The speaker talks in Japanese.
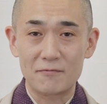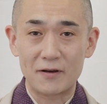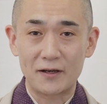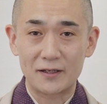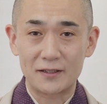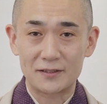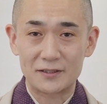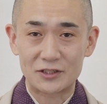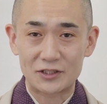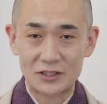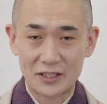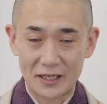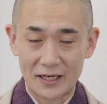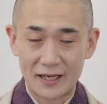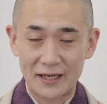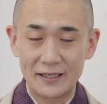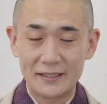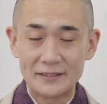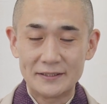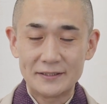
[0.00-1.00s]
いわけです
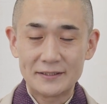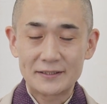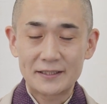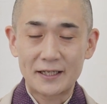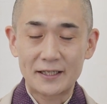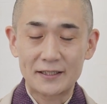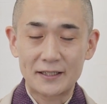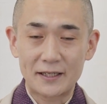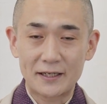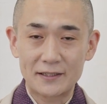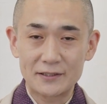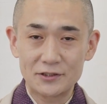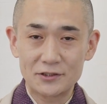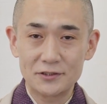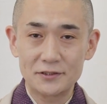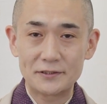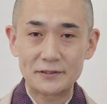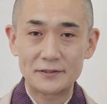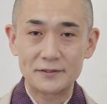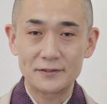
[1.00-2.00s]
から必
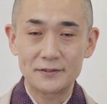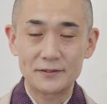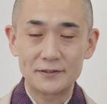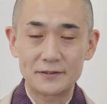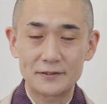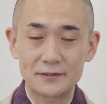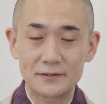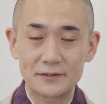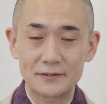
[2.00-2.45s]
ず